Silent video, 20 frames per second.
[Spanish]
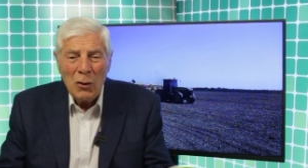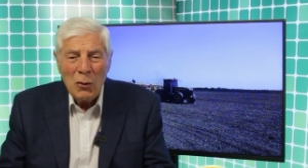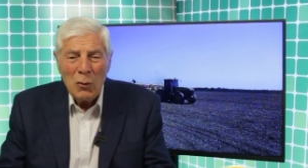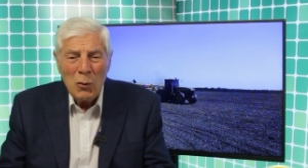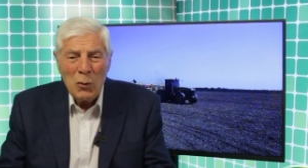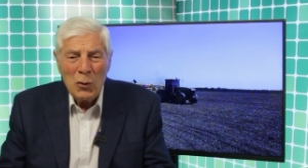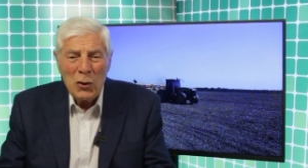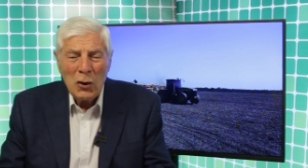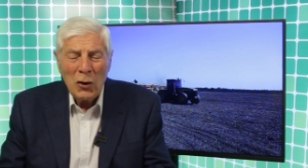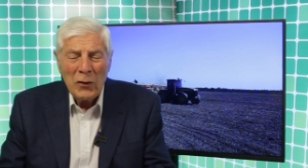
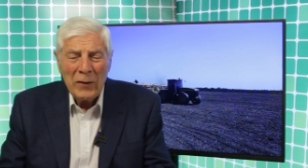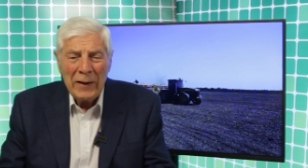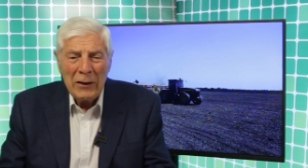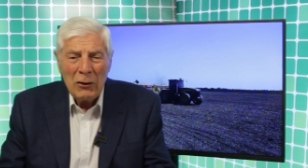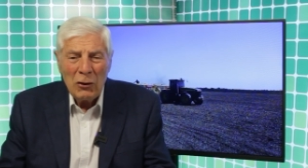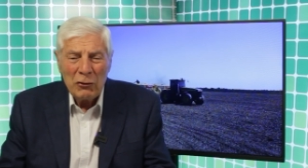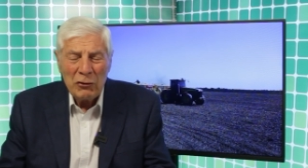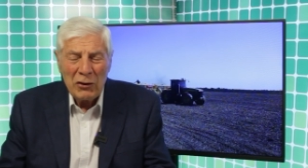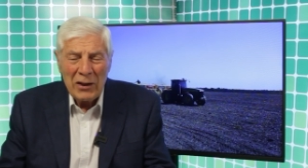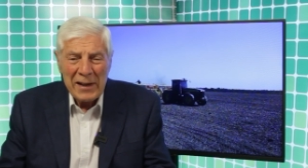Uno de
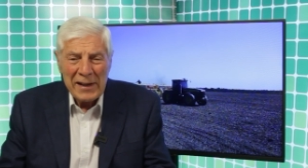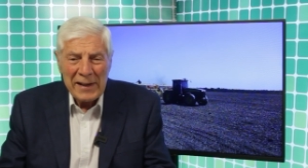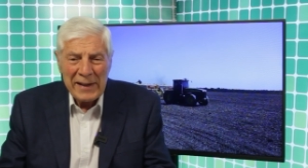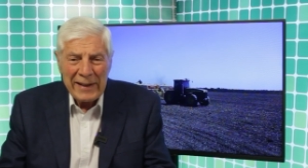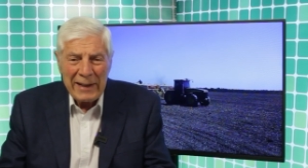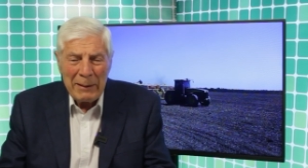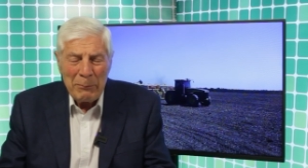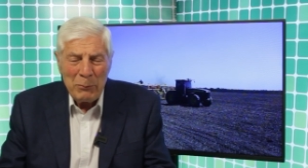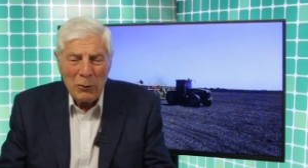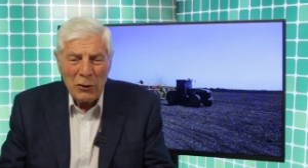los
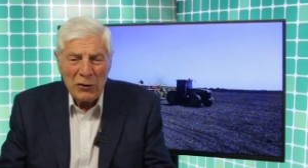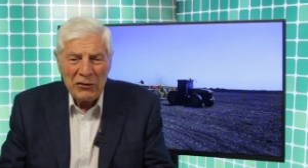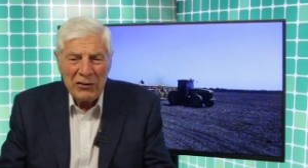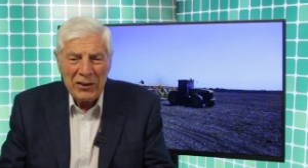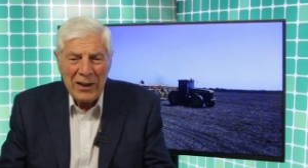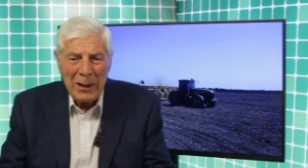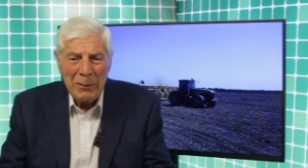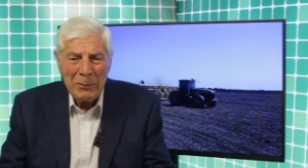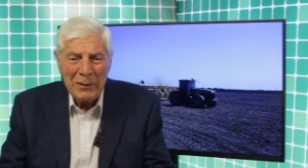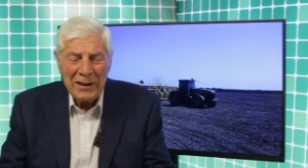
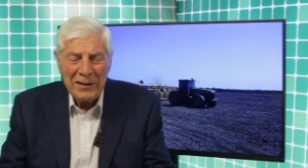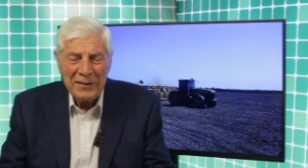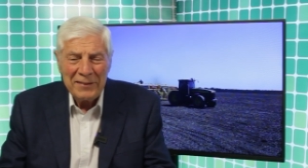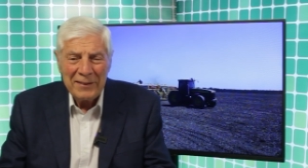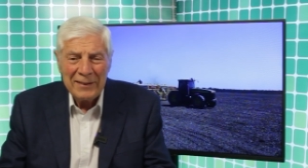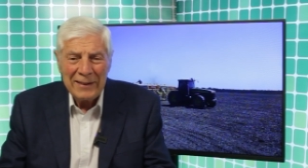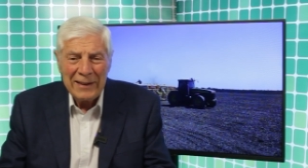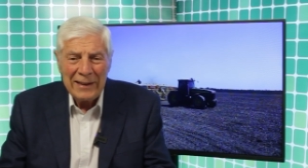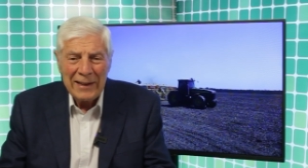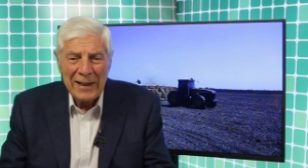
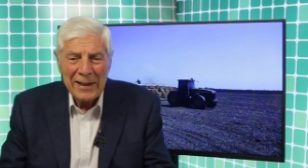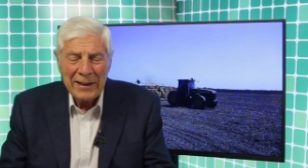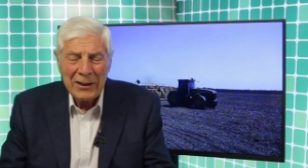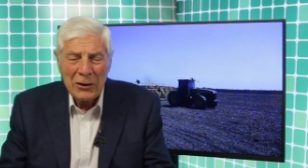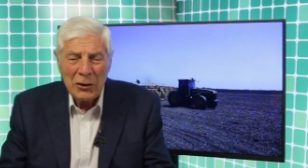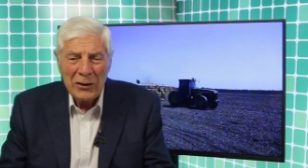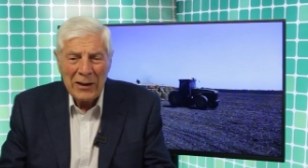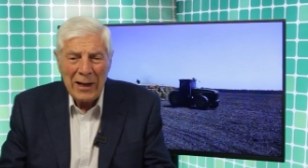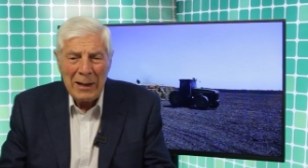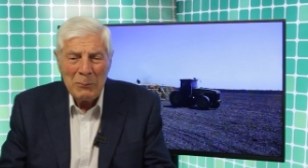responsables de la
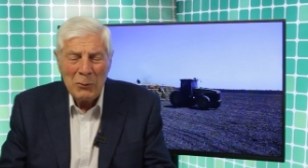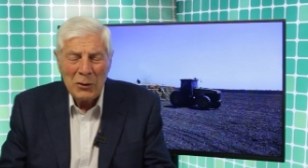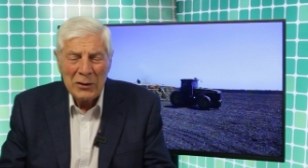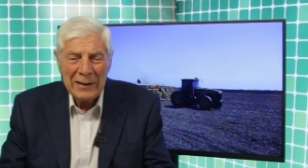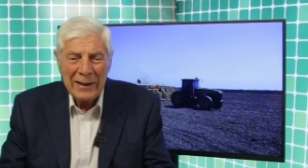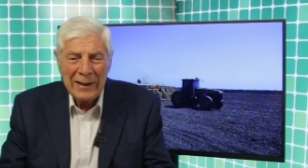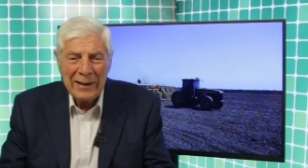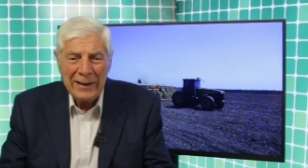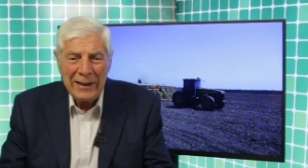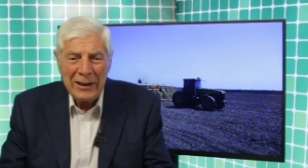Regional
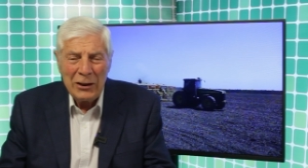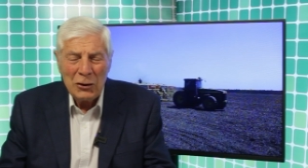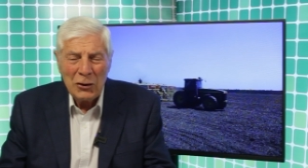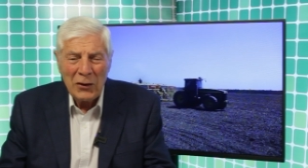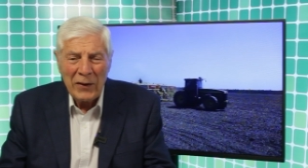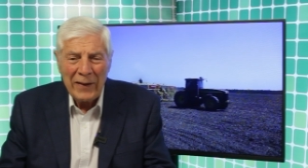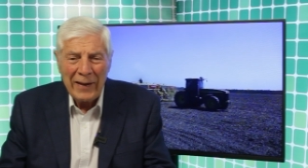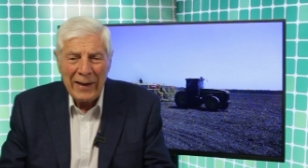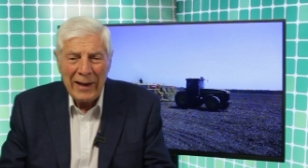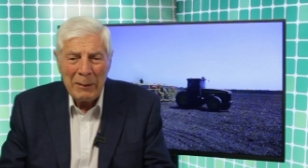
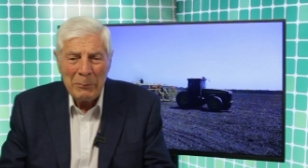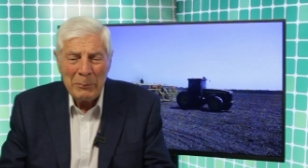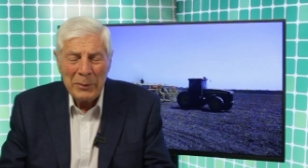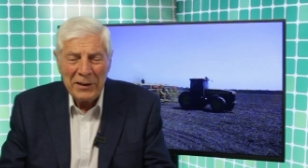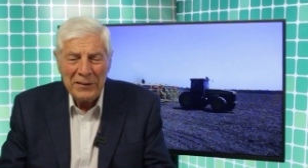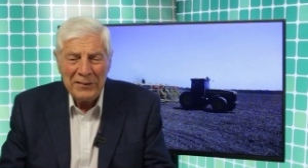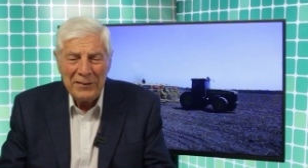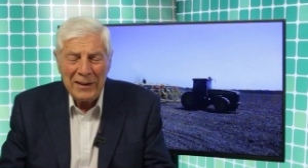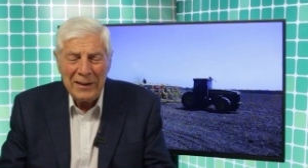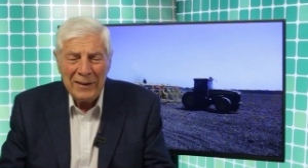Montecristo de
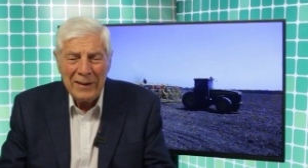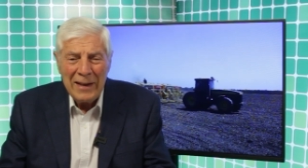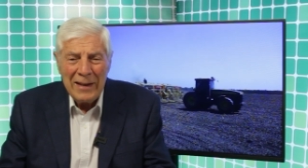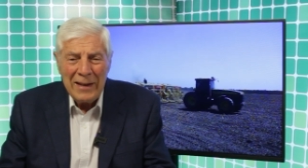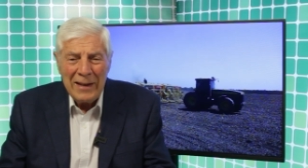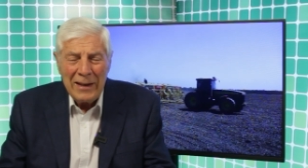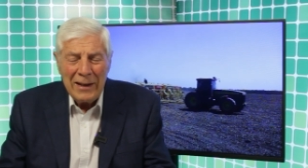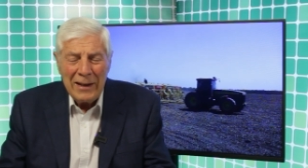APRESID